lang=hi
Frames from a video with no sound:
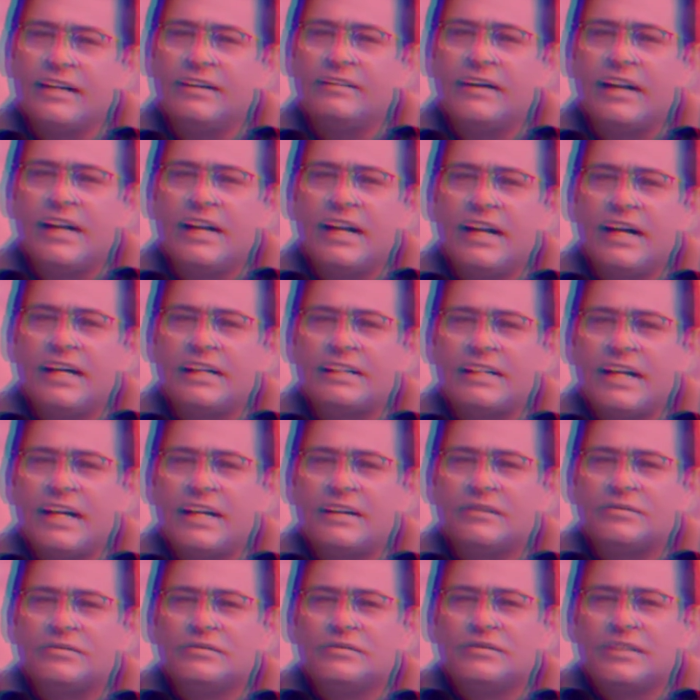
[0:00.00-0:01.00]
करने वाले
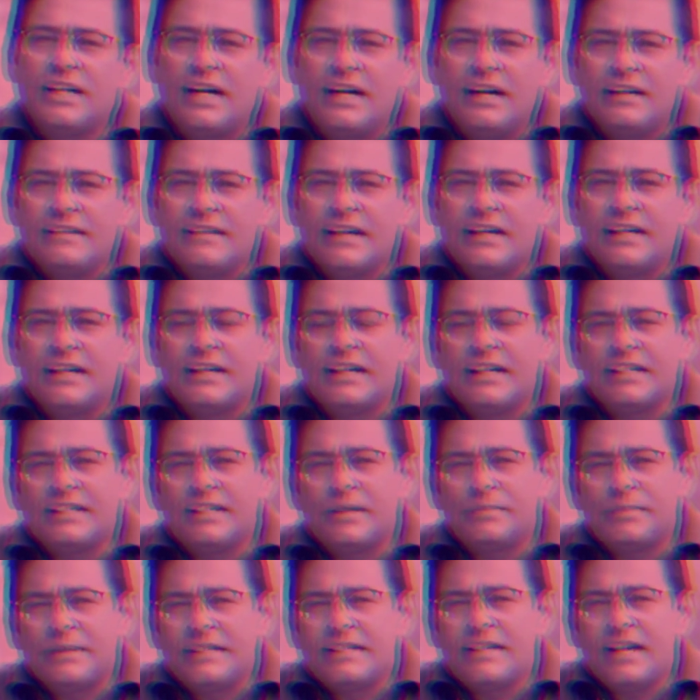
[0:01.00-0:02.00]
लगातार तकाजा कर रहे
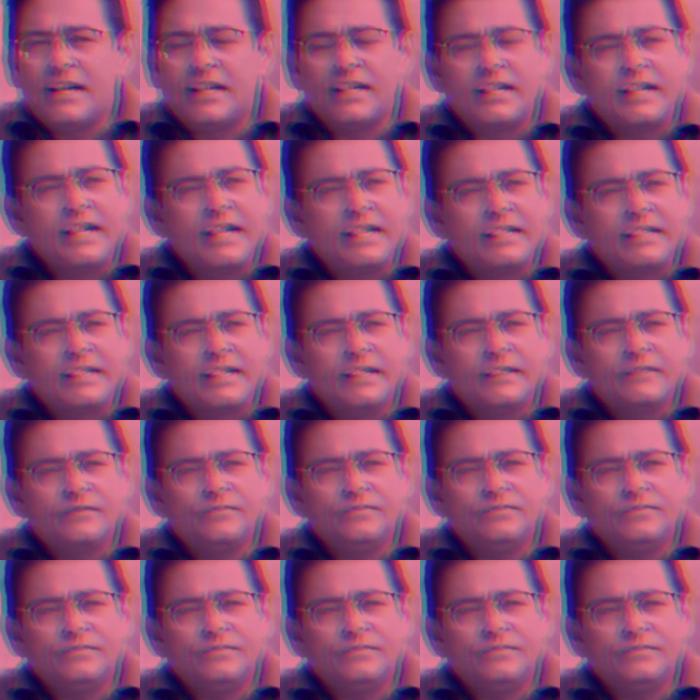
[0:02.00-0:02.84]
थे पीछा कर रहे थे